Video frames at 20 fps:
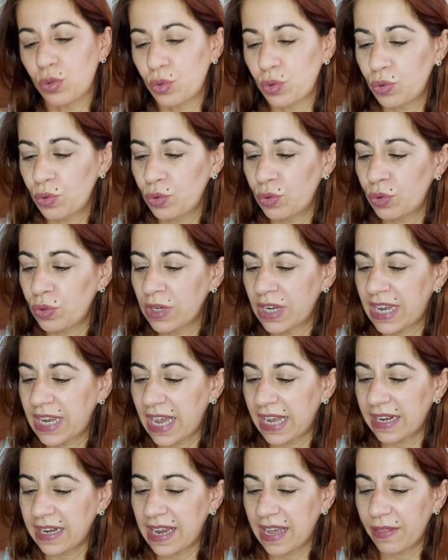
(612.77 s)
es
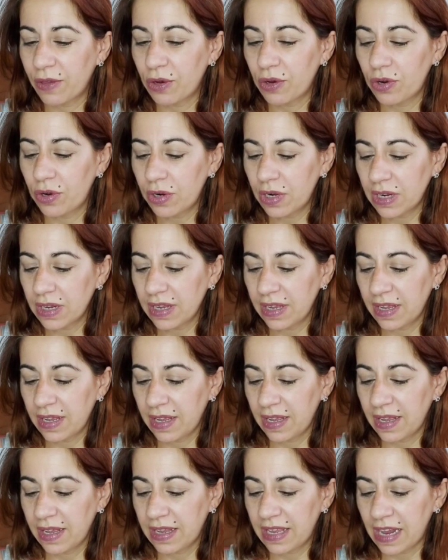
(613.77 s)
un
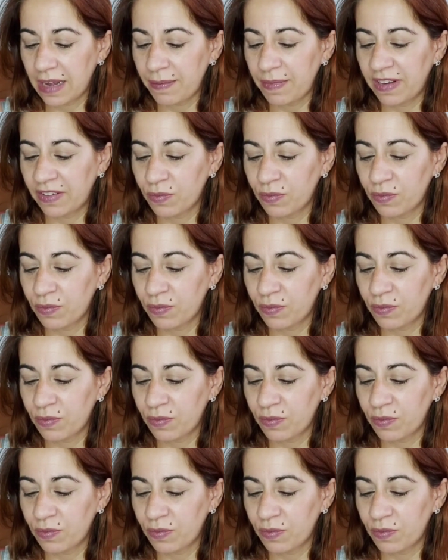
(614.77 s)
cargador eh,